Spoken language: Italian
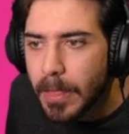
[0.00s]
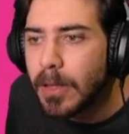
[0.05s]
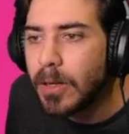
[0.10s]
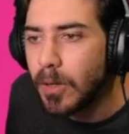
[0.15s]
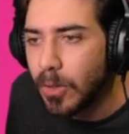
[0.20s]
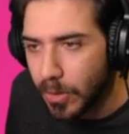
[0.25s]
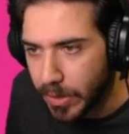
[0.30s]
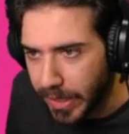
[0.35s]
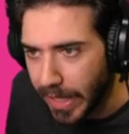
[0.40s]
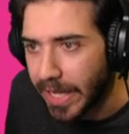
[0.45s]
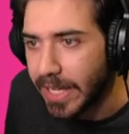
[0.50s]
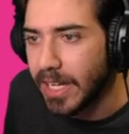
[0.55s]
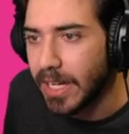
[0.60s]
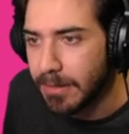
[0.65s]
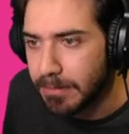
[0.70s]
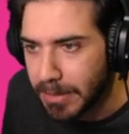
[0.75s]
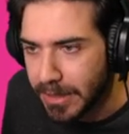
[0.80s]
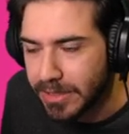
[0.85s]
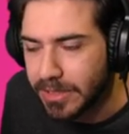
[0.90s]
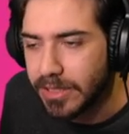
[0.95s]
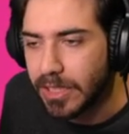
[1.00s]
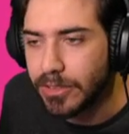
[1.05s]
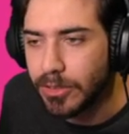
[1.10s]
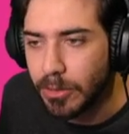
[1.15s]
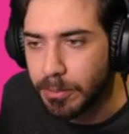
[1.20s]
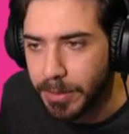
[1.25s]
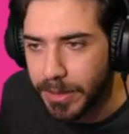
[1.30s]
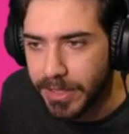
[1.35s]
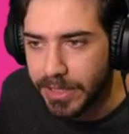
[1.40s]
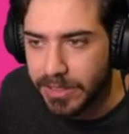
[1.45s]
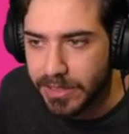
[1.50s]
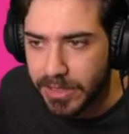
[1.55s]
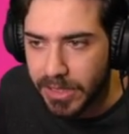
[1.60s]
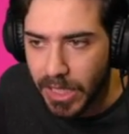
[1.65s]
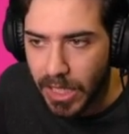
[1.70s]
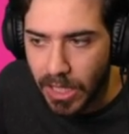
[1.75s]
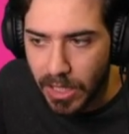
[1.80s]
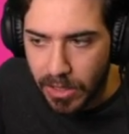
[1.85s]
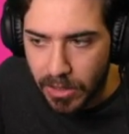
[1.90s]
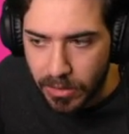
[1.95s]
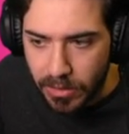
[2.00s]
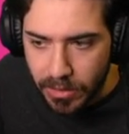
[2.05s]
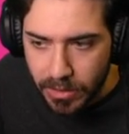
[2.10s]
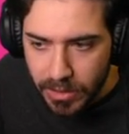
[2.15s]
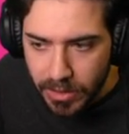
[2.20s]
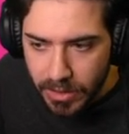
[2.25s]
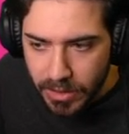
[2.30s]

ok ha abbassato il piedistallo